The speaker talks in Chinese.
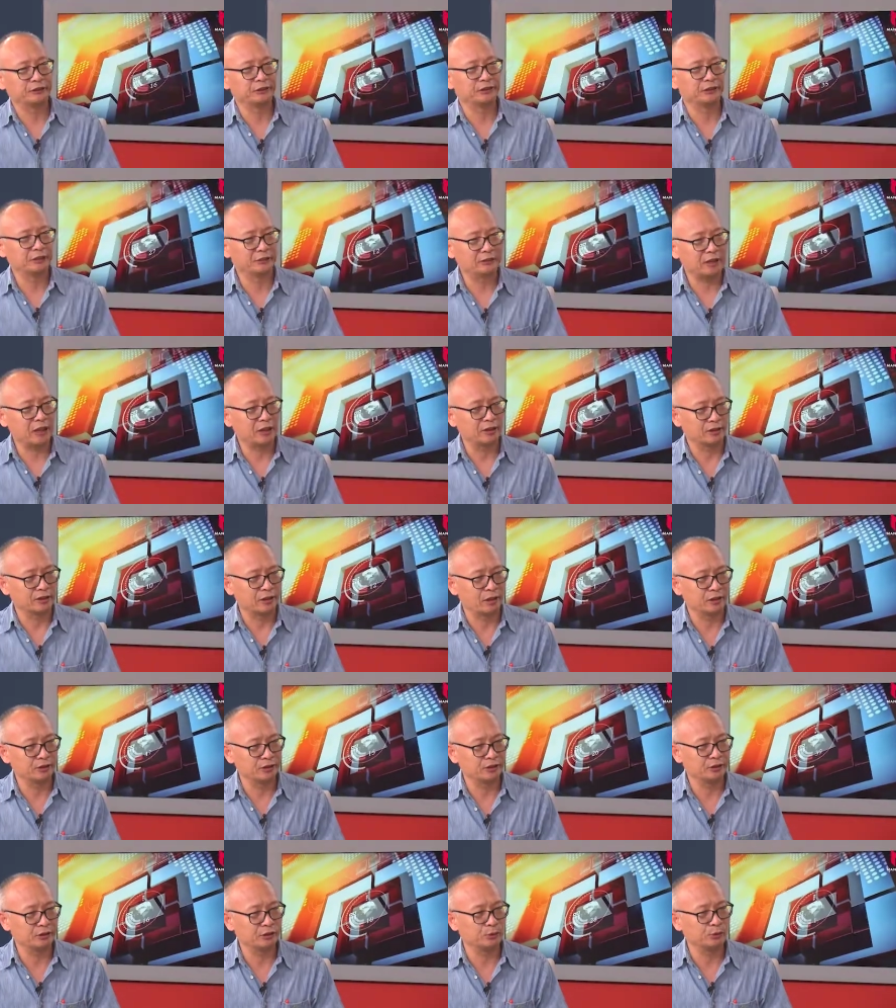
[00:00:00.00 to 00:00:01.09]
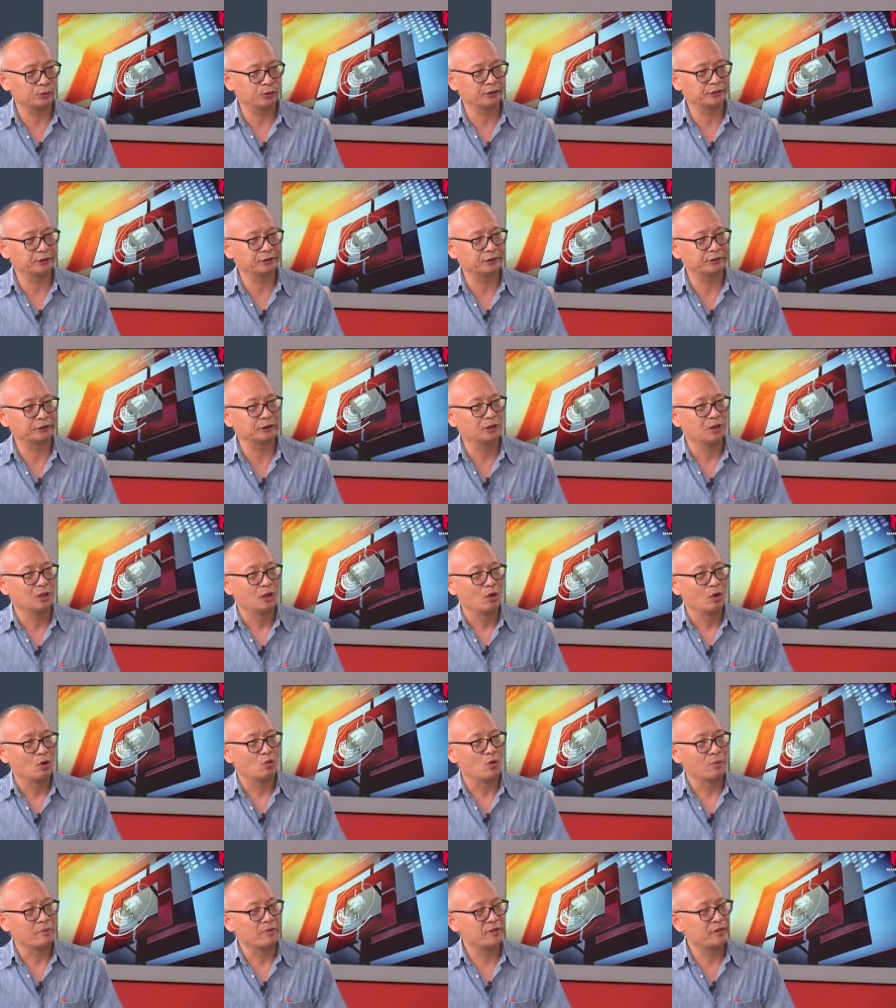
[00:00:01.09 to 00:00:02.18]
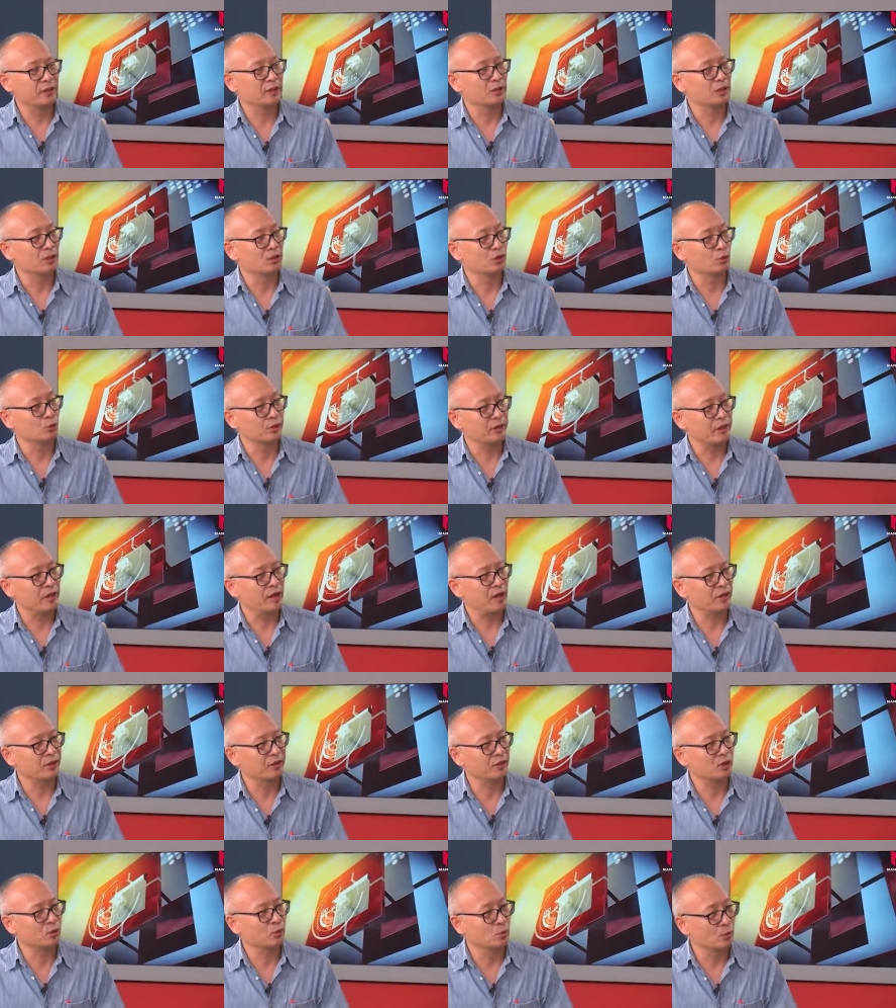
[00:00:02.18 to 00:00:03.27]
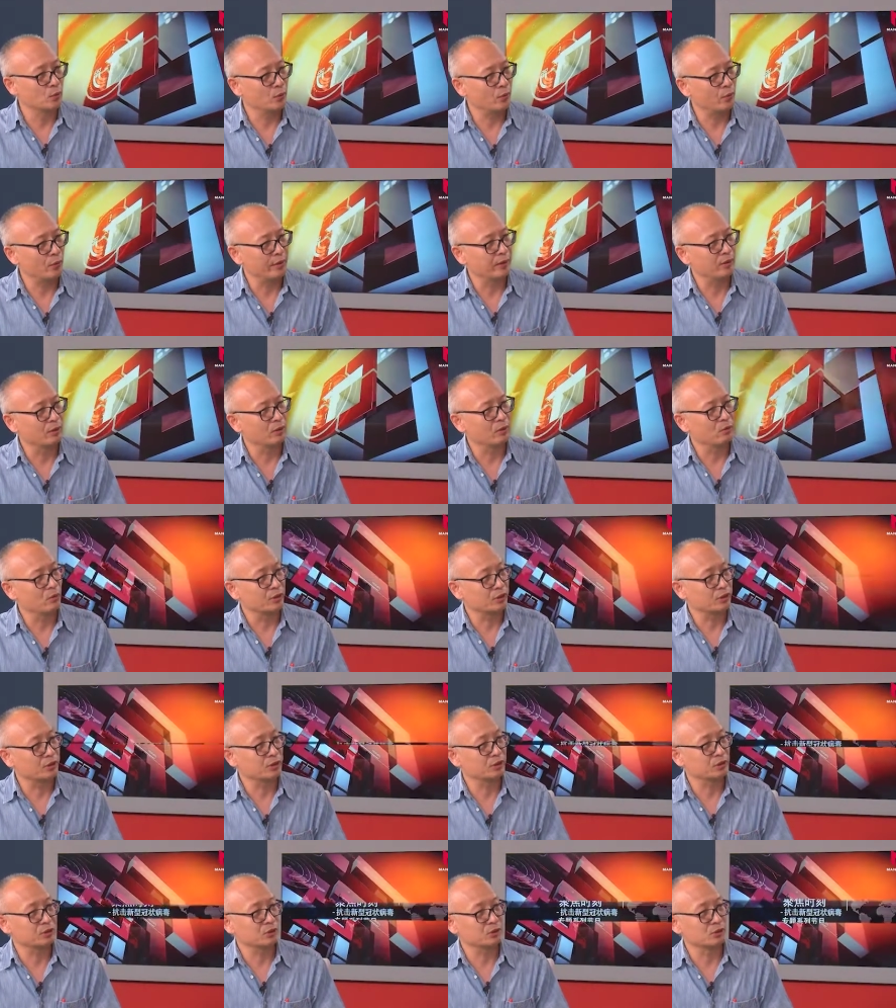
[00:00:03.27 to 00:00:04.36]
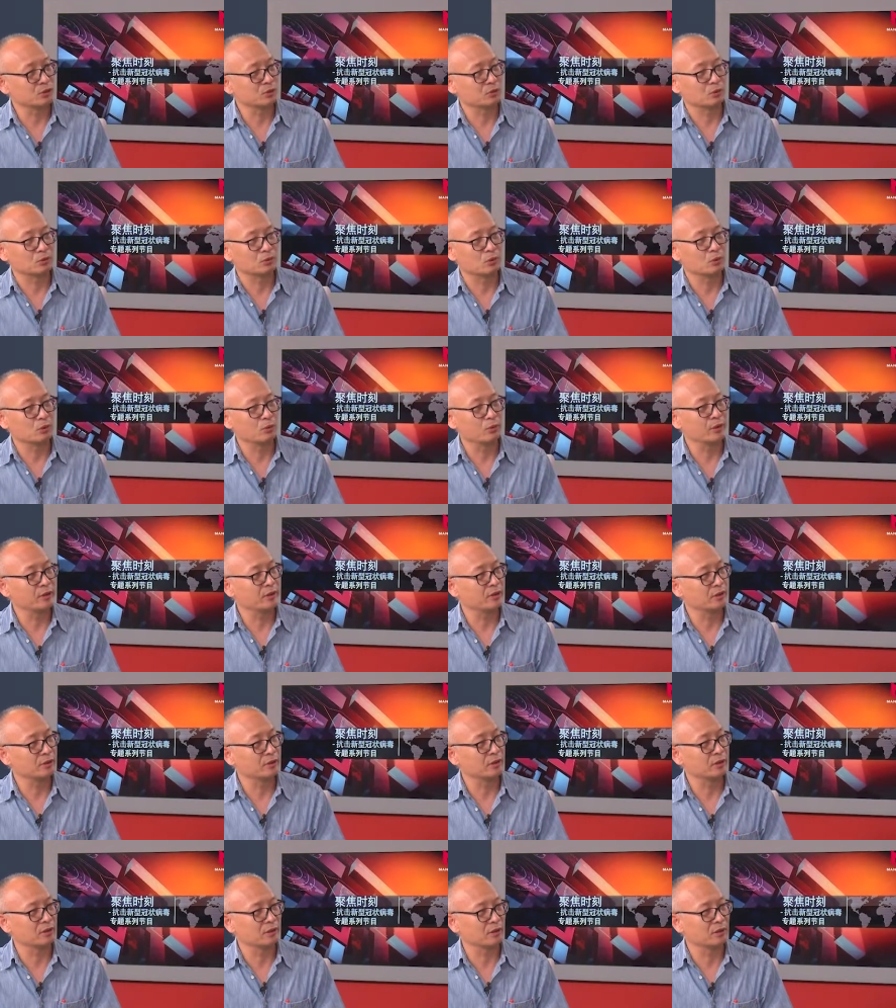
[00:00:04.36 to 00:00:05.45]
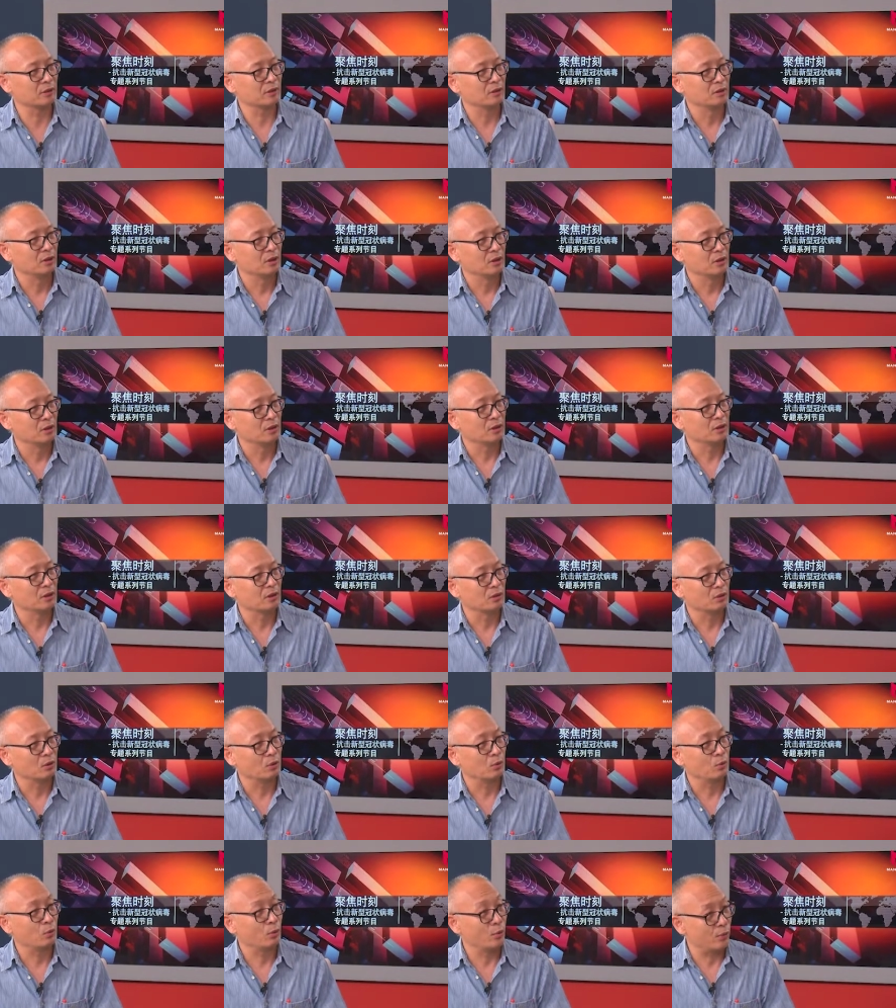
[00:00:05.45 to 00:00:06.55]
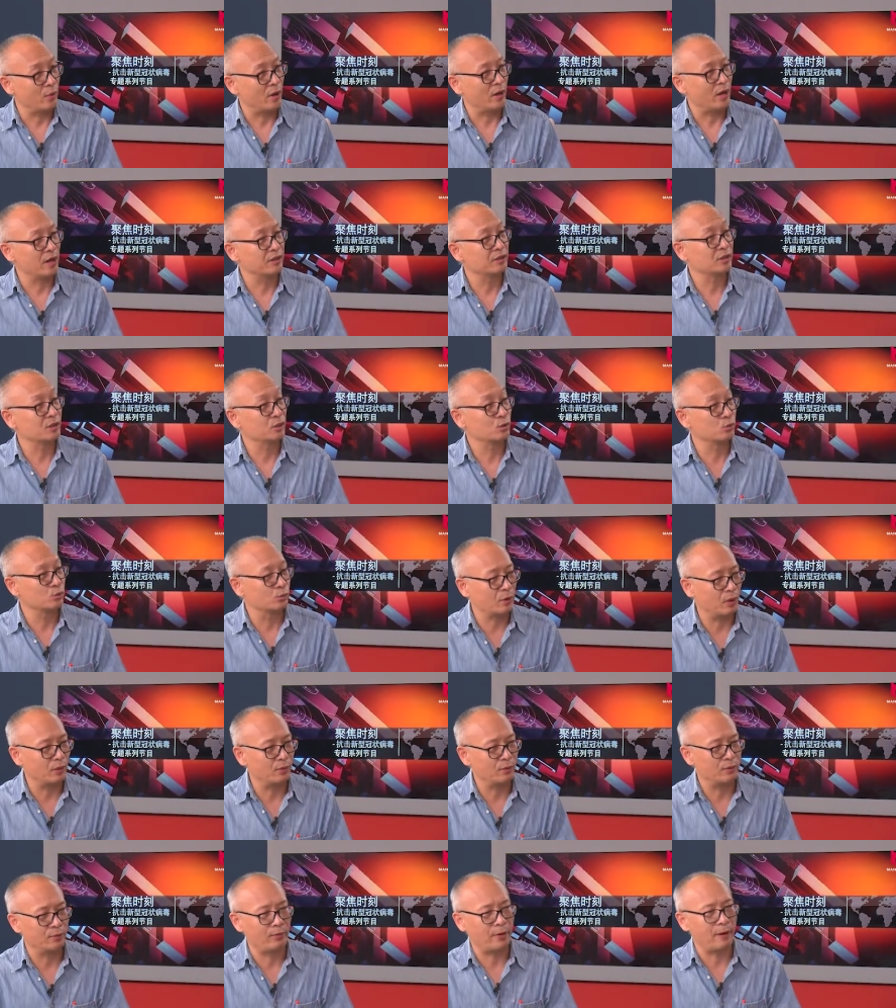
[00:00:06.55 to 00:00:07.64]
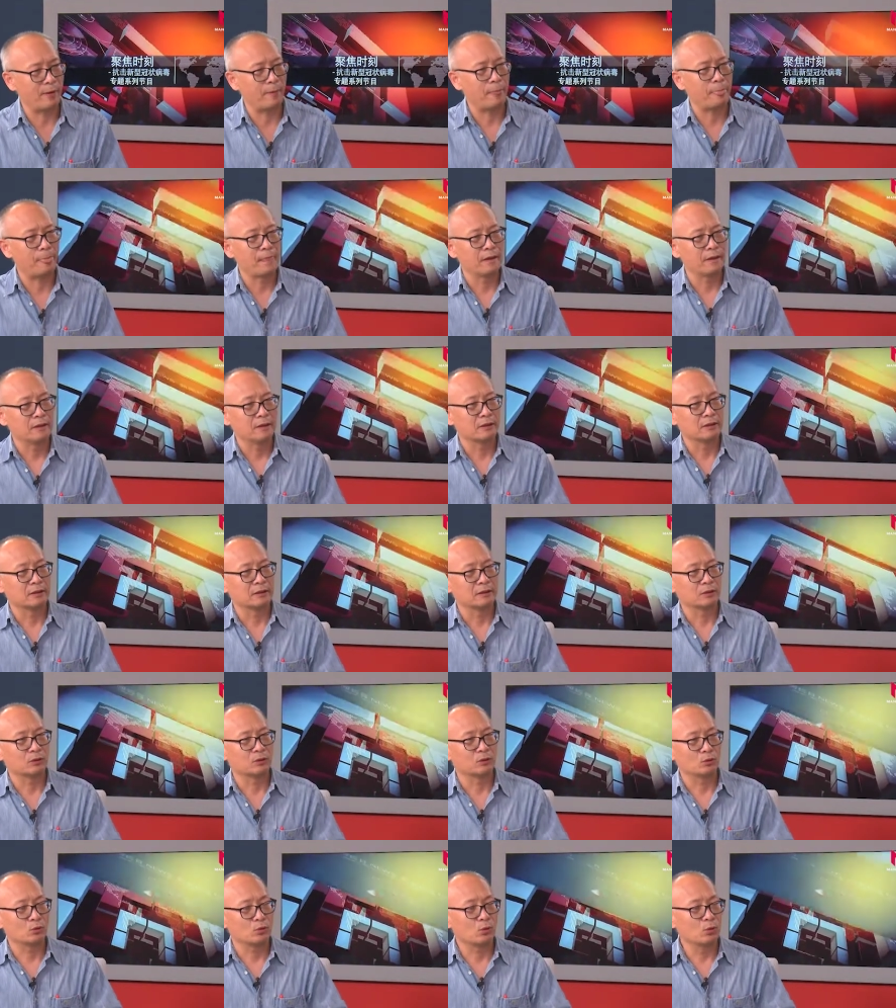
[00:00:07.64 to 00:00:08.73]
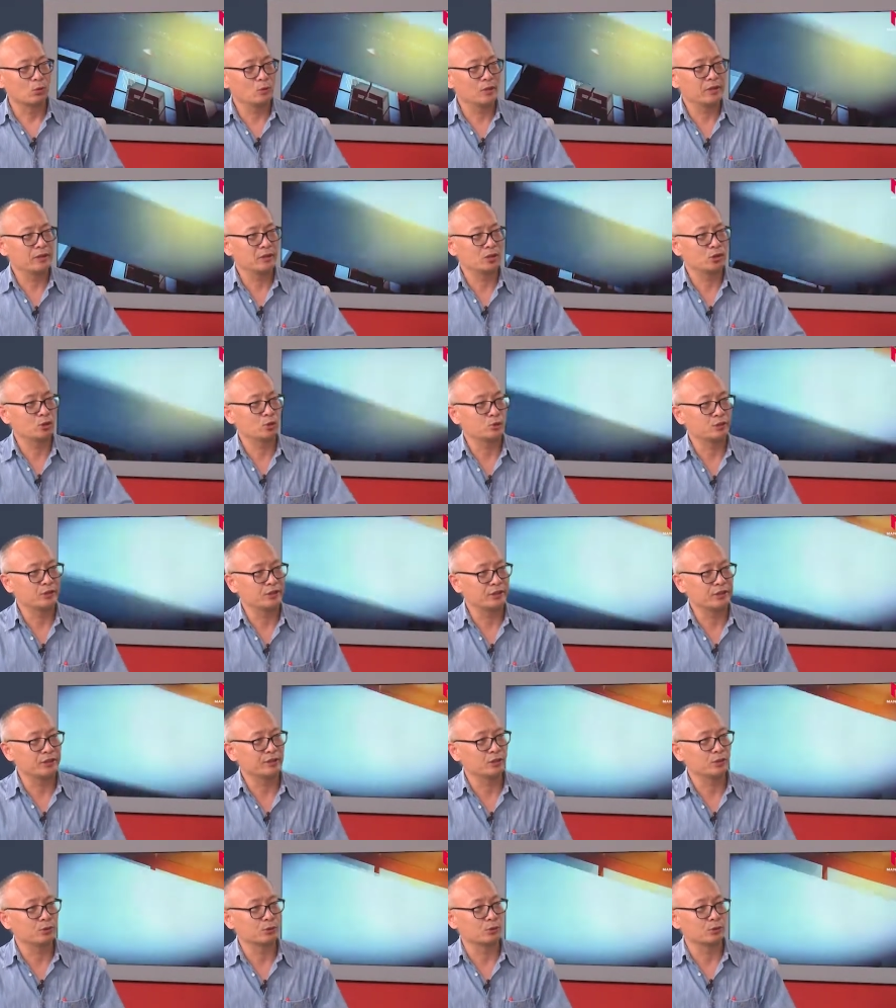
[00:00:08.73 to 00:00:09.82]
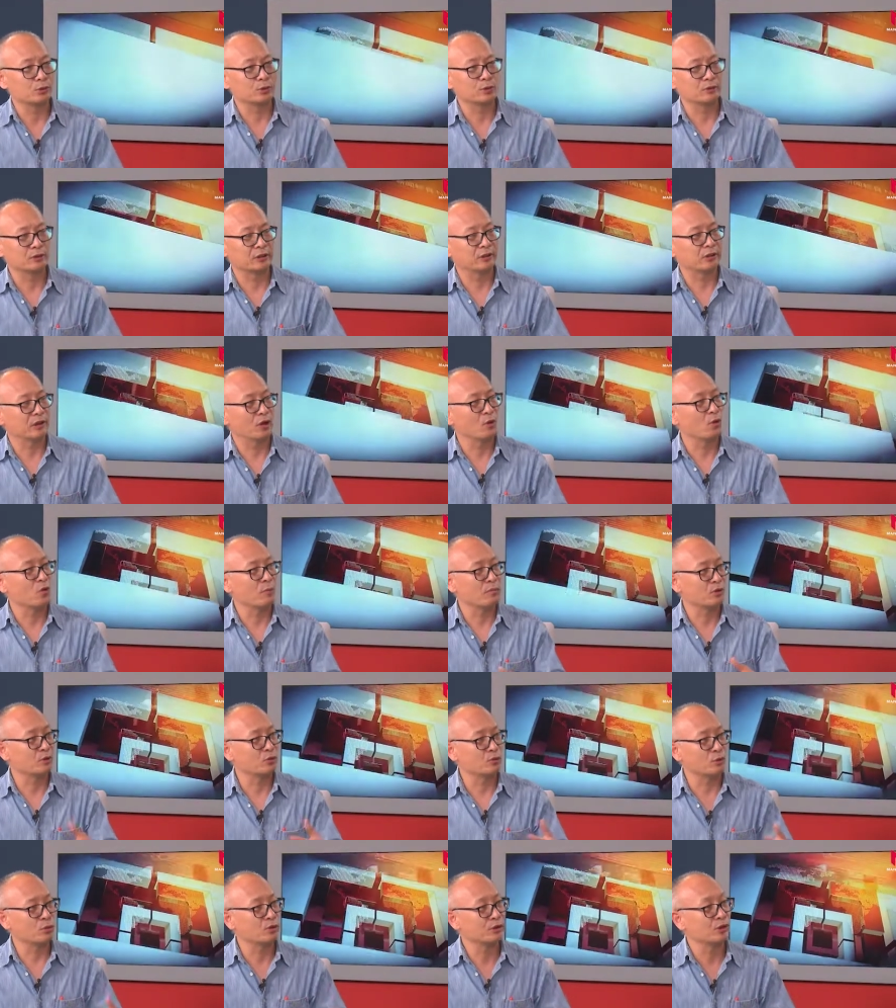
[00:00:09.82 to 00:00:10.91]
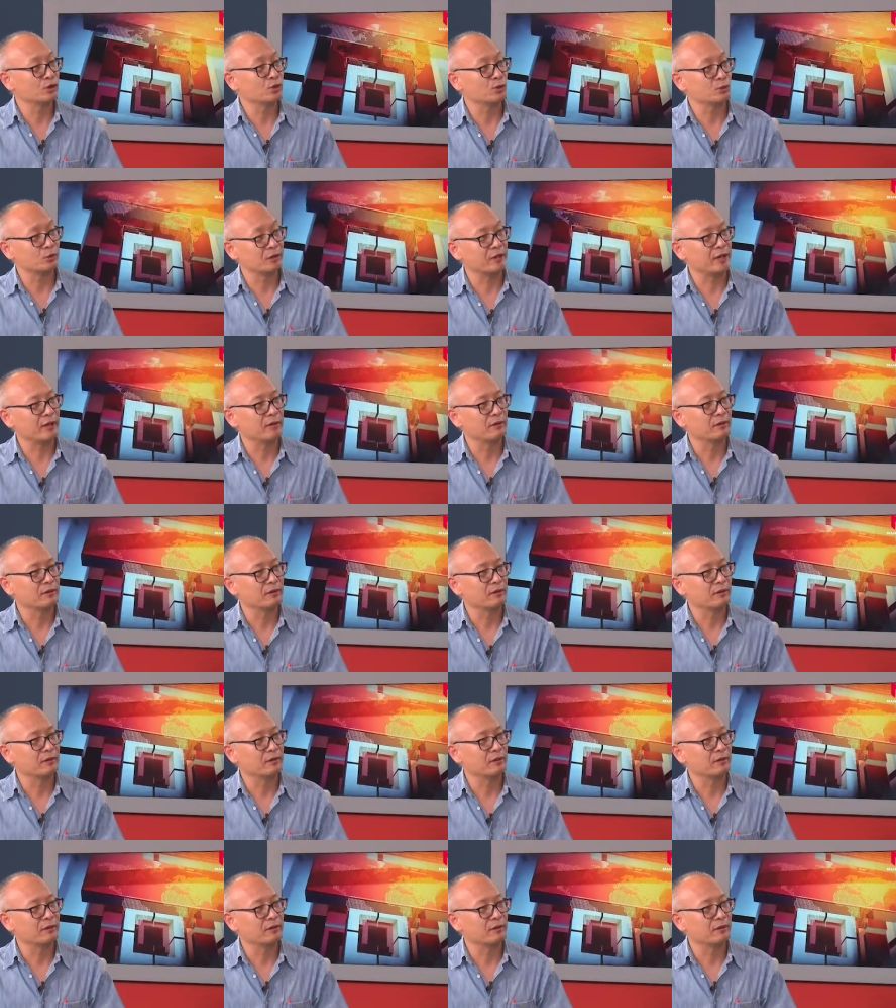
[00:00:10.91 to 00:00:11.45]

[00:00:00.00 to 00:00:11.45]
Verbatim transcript: 是这样的。当时就说是我们那个酒店行业的工会，我是工会的那个呃会员，而且是主要会员。呃，工会那个主席呢，就给我们所有的酒店